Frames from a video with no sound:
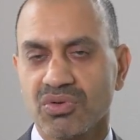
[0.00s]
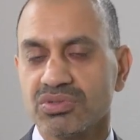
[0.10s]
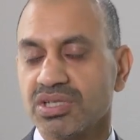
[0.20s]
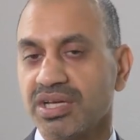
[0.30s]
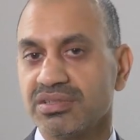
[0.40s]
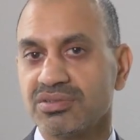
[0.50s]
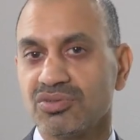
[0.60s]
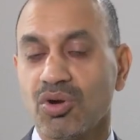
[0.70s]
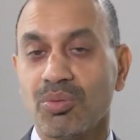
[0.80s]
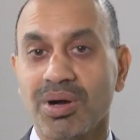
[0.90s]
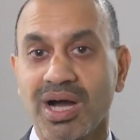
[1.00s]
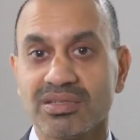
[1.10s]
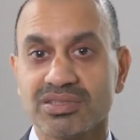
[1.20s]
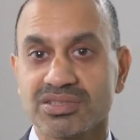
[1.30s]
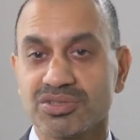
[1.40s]
Und ein
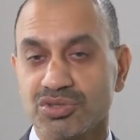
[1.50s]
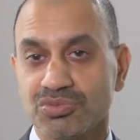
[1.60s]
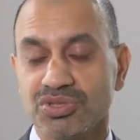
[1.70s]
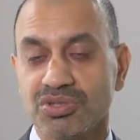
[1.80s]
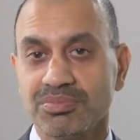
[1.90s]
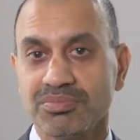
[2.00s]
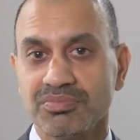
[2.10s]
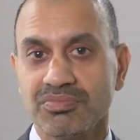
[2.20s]
normales Studium?